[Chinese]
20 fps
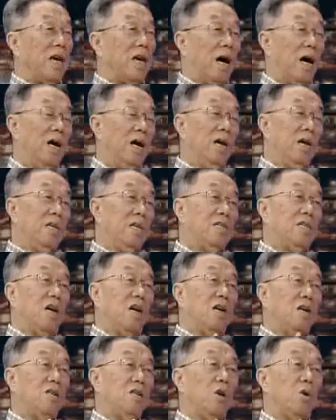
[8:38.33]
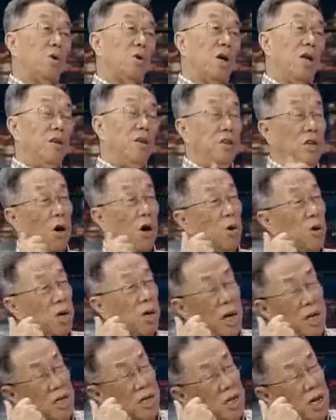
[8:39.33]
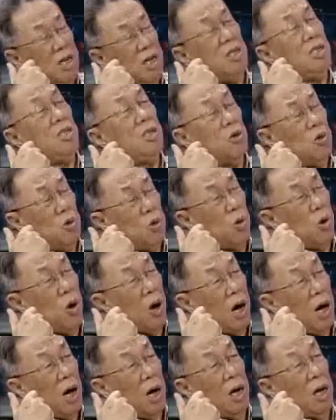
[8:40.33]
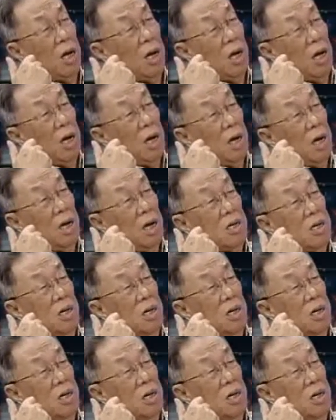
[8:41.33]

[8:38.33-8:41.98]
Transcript: 是可以，他走了有人有人征求过，